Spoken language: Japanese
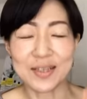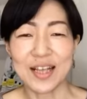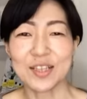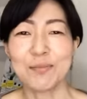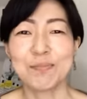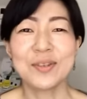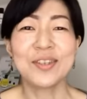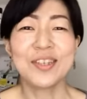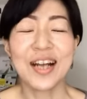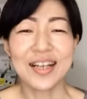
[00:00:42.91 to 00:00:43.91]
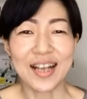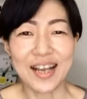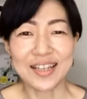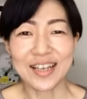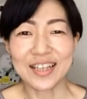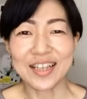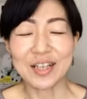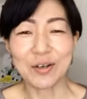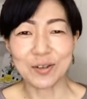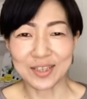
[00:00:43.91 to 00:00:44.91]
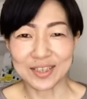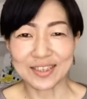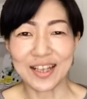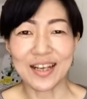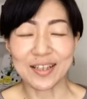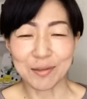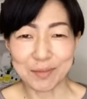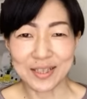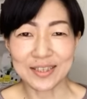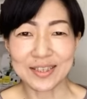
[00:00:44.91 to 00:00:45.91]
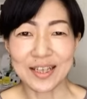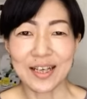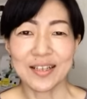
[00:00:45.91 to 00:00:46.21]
また10分ぐらいでできるようにしていきます